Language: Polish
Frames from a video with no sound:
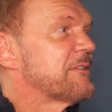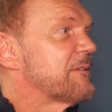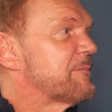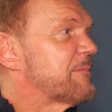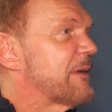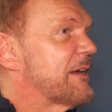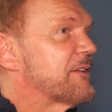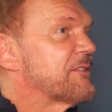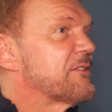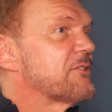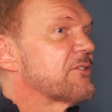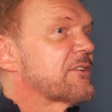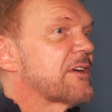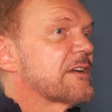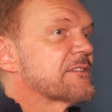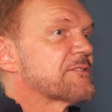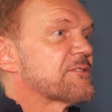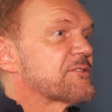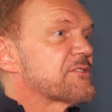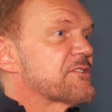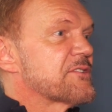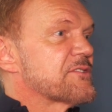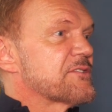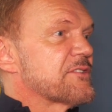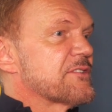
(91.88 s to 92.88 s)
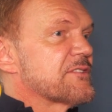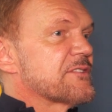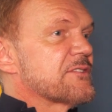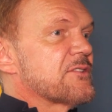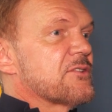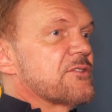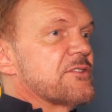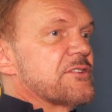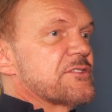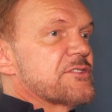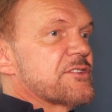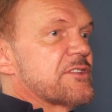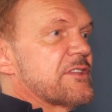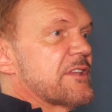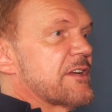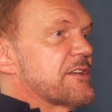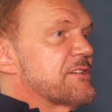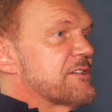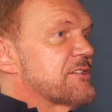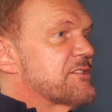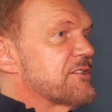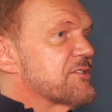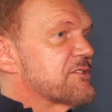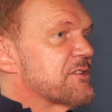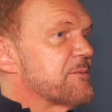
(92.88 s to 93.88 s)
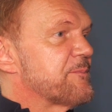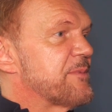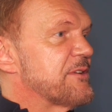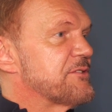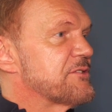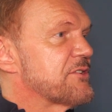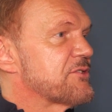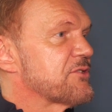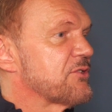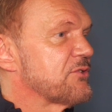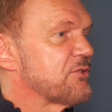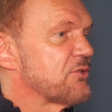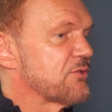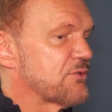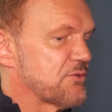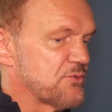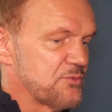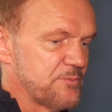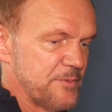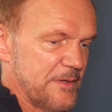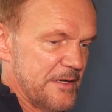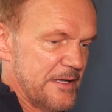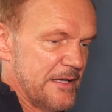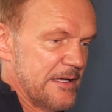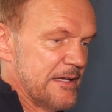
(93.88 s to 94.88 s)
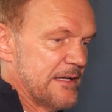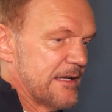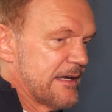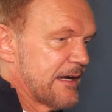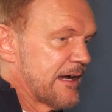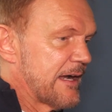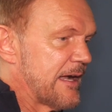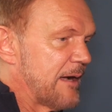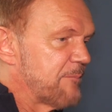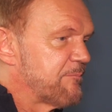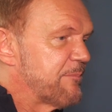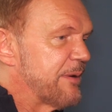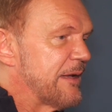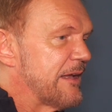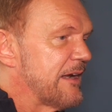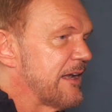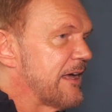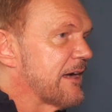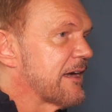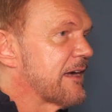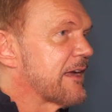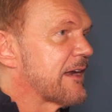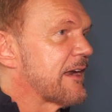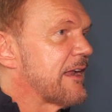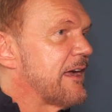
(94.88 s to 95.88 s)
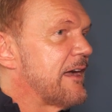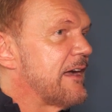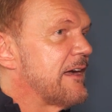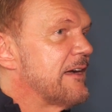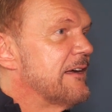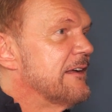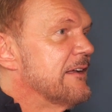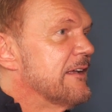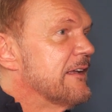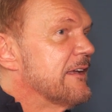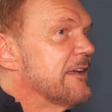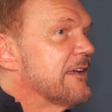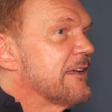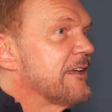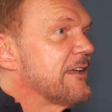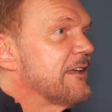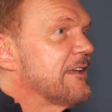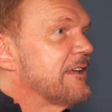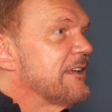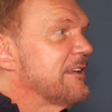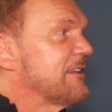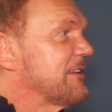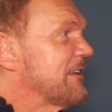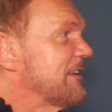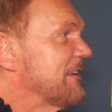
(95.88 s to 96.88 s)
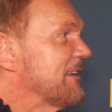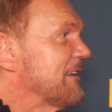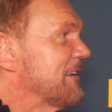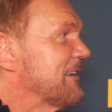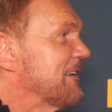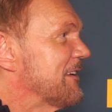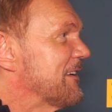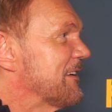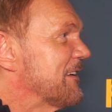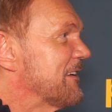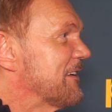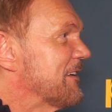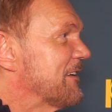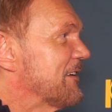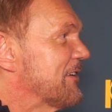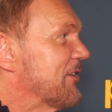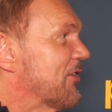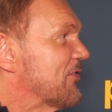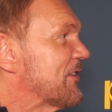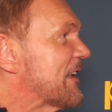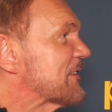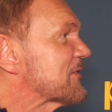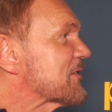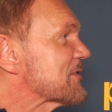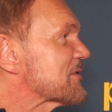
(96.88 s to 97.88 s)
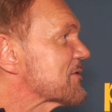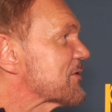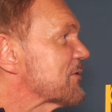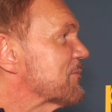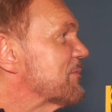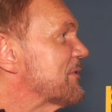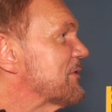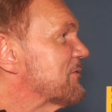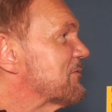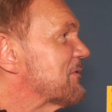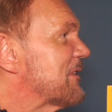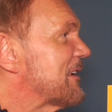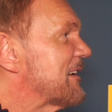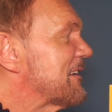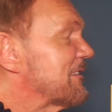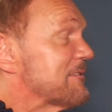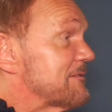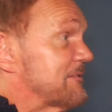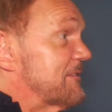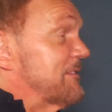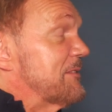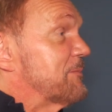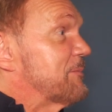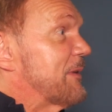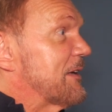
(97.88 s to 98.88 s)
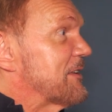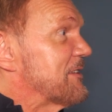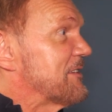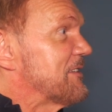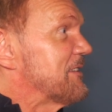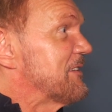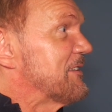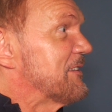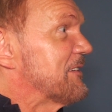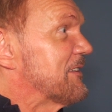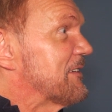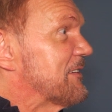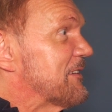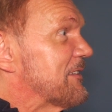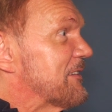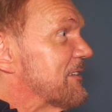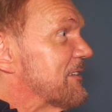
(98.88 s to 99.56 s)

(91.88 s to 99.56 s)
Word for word: wie pani, okazuje się, że stoi 40 czy 50 osób, kapela gra i, i ona to zrobiła, wie pani,